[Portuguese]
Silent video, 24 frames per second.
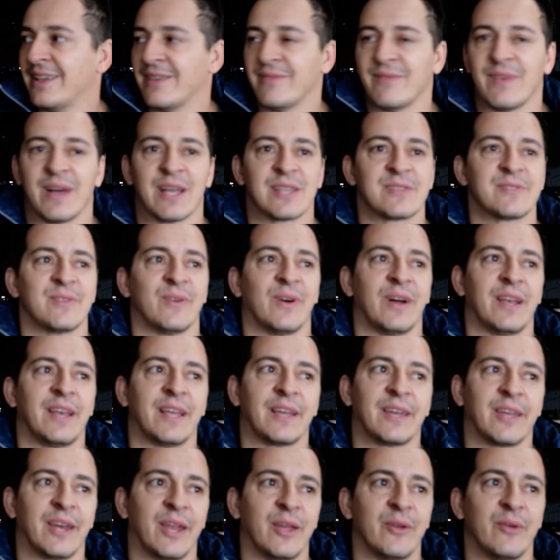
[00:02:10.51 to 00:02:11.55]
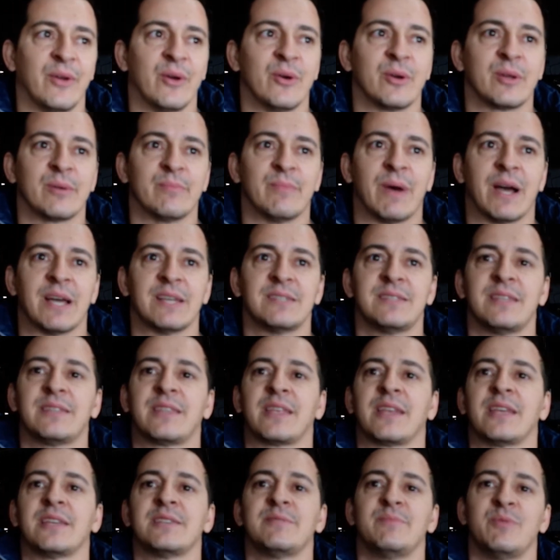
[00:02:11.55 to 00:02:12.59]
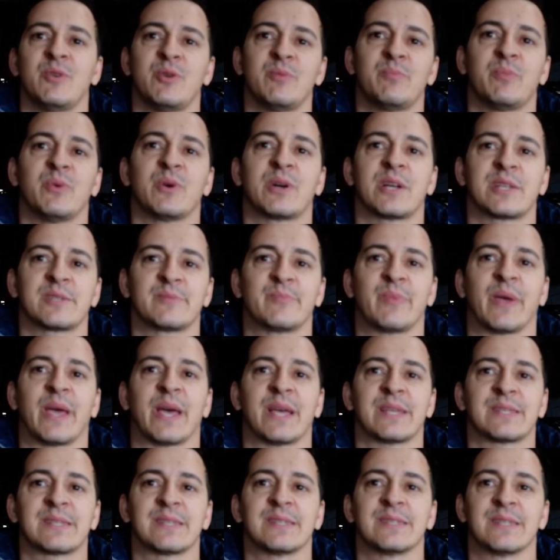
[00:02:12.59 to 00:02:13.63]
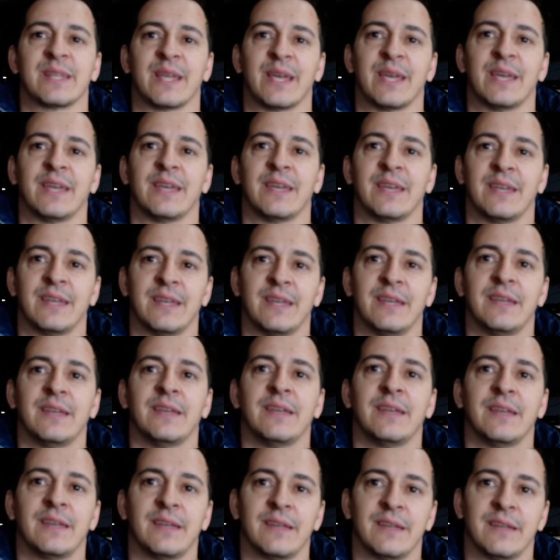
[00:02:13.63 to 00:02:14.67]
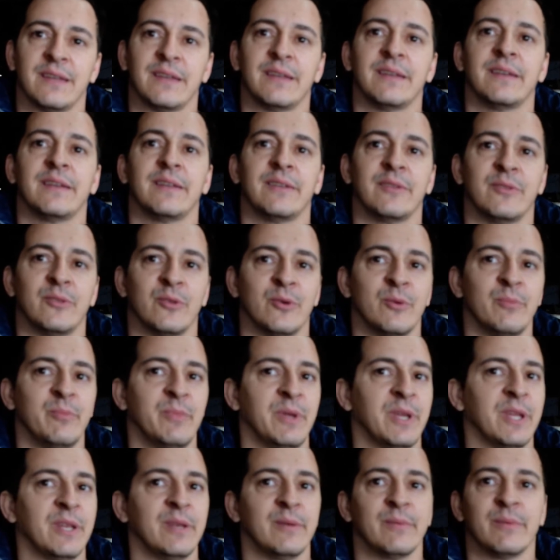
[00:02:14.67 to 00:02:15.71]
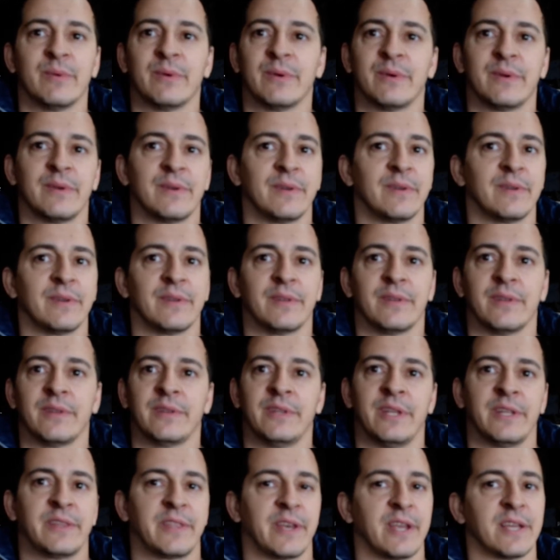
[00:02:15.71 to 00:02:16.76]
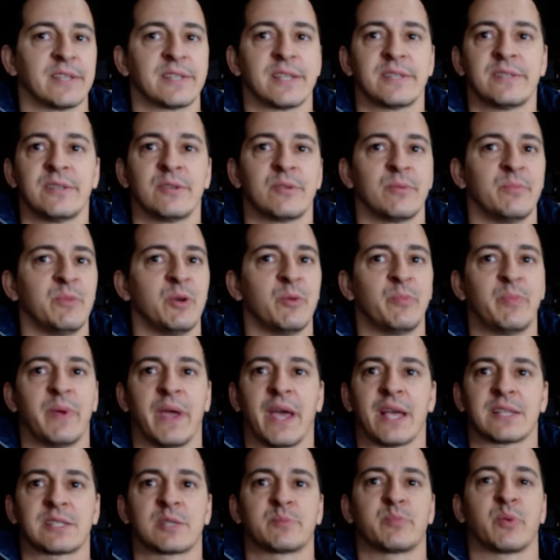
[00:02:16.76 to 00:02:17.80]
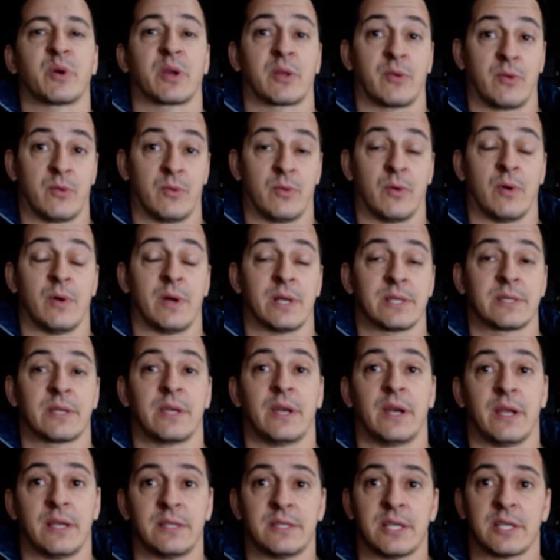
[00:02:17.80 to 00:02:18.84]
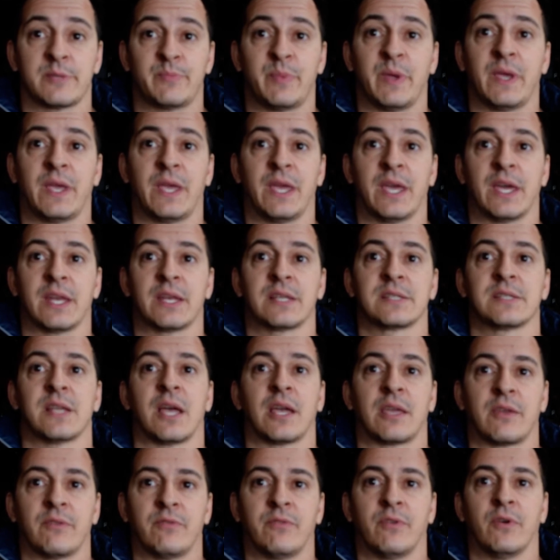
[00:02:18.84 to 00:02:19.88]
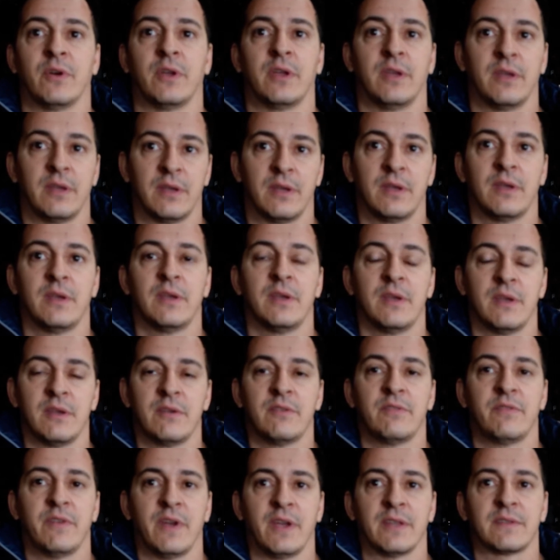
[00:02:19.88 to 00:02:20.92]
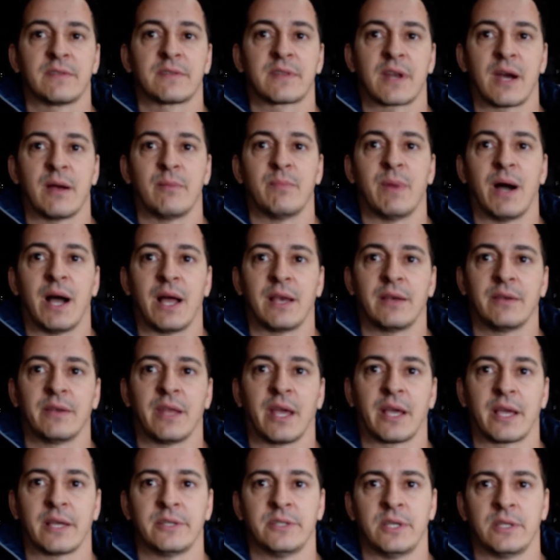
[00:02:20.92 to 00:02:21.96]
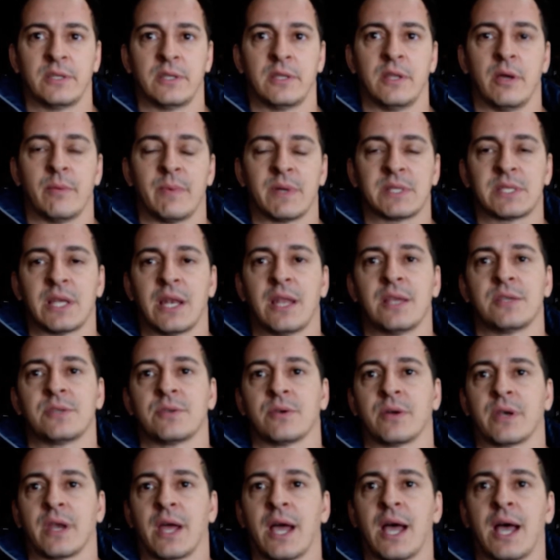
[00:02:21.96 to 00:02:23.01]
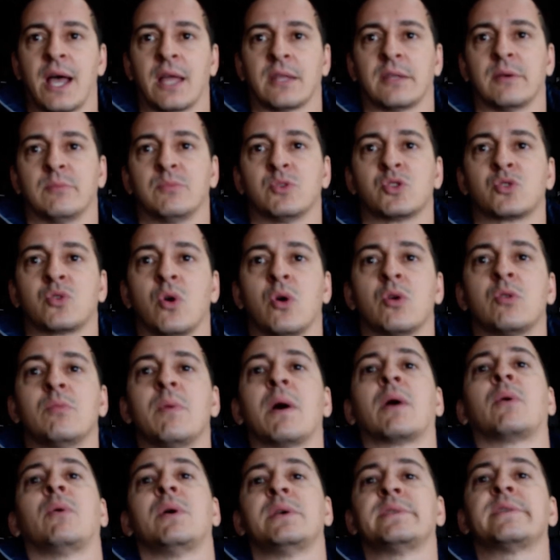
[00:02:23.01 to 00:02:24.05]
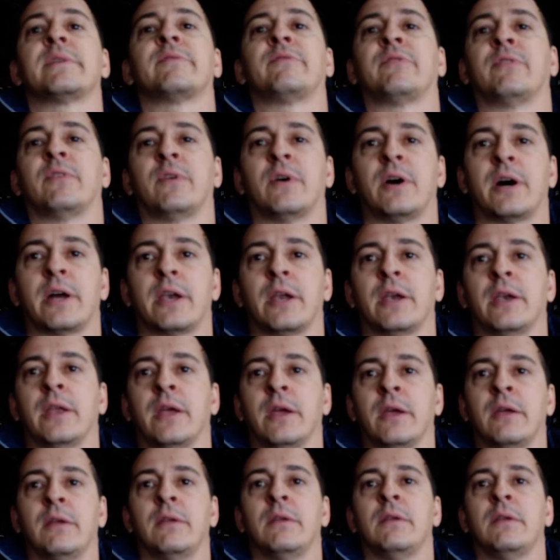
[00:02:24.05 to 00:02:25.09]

Mas olha, creio eu que mais de 3 mil e poucas peças, né? No mínimo. É. De 3 a 5 mil peças por cós grandes e as pequenas, né? Que foi feito o trabalho, né? Que a gente deu uma selecionada, buscou alguma coisa fora, né?